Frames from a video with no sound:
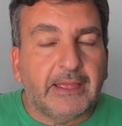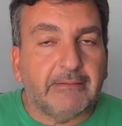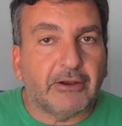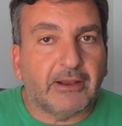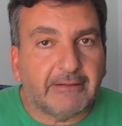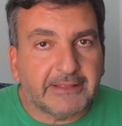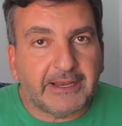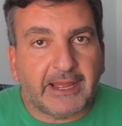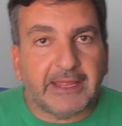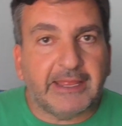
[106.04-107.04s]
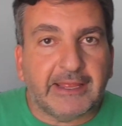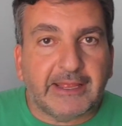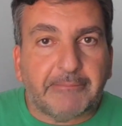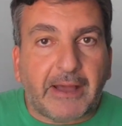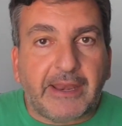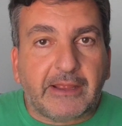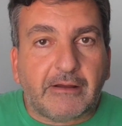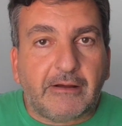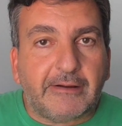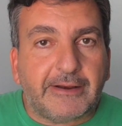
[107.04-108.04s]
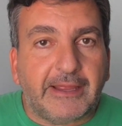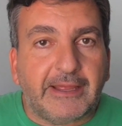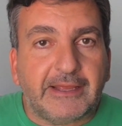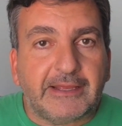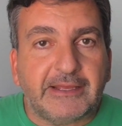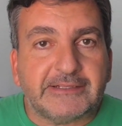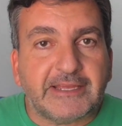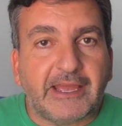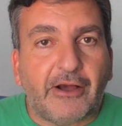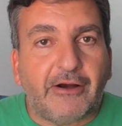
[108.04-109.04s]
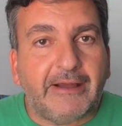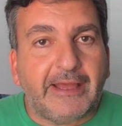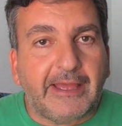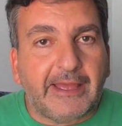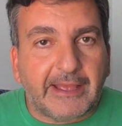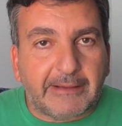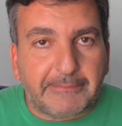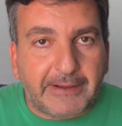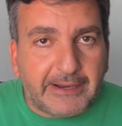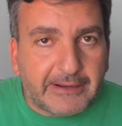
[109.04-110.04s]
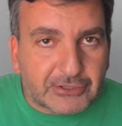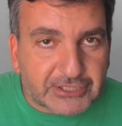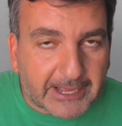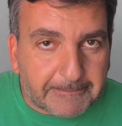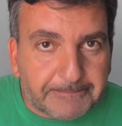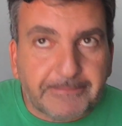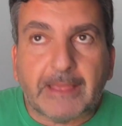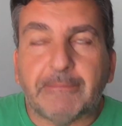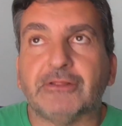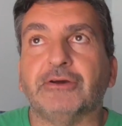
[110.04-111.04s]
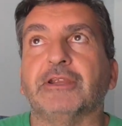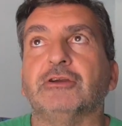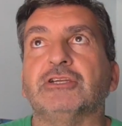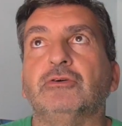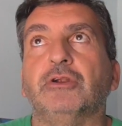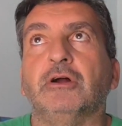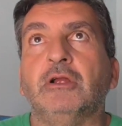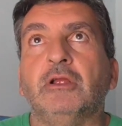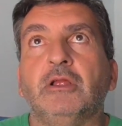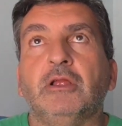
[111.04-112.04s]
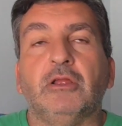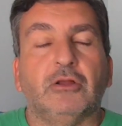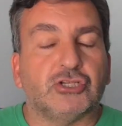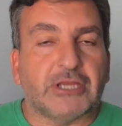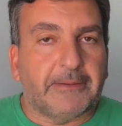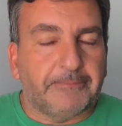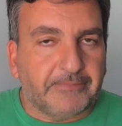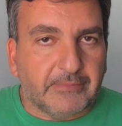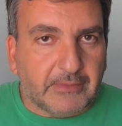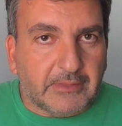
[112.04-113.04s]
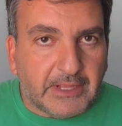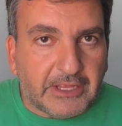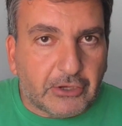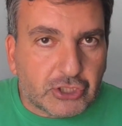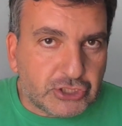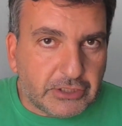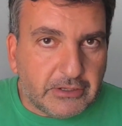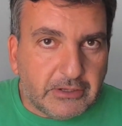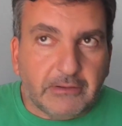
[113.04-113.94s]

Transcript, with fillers: Y vieron la bandera y... ¡Maricones! EOE, mar... O sea, pitorreo seguro. O sea, niños...